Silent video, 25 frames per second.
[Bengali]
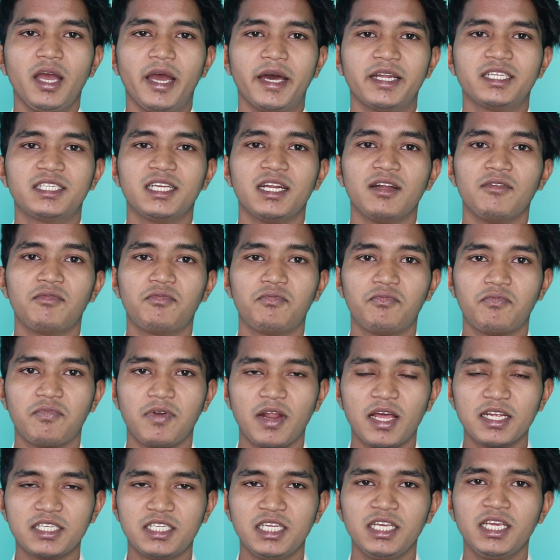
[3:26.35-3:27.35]
আর যারা
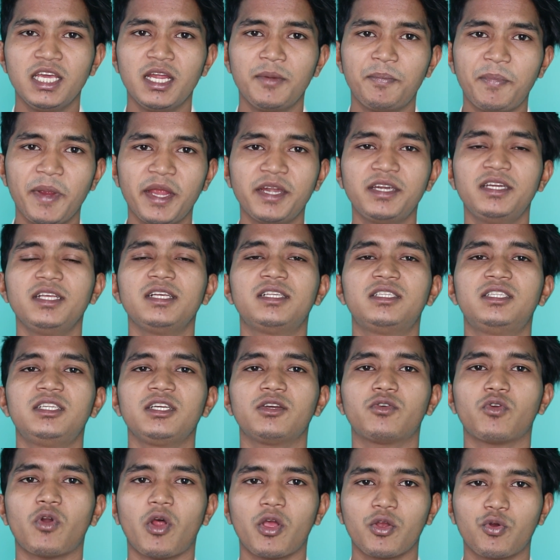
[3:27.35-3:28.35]
ফ্লাশিংয়ের ডিস্কটি
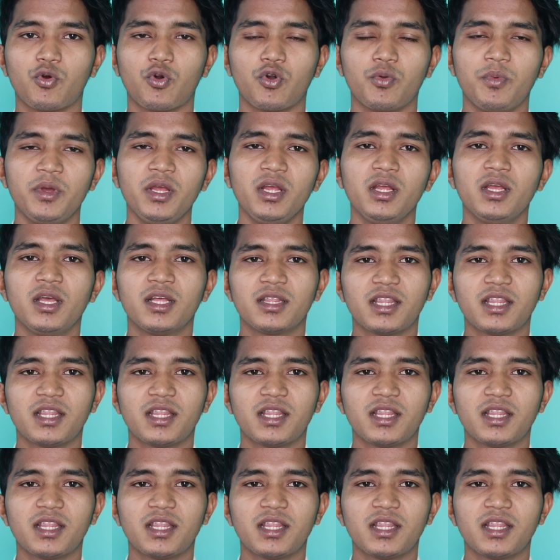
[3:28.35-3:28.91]
ক্রয় করবে